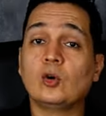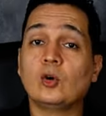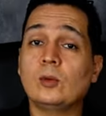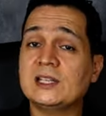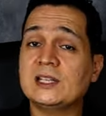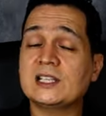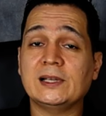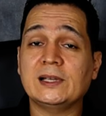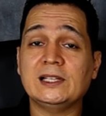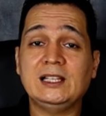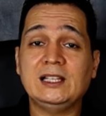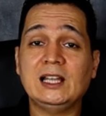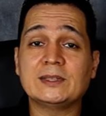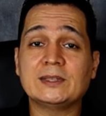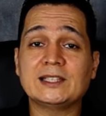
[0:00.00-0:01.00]
وبالنسبه
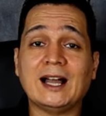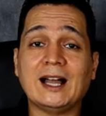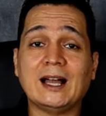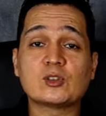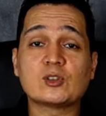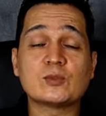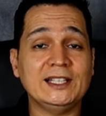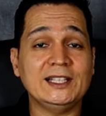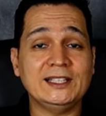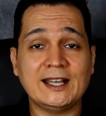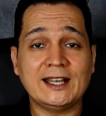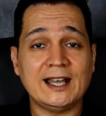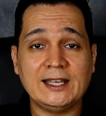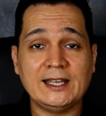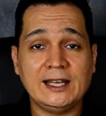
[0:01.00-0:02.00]
للعلاج بتاعها مش
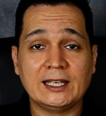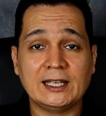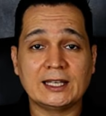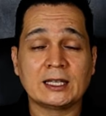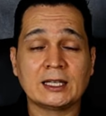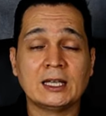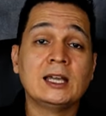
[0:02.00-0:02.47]
بتحتاج اي علاج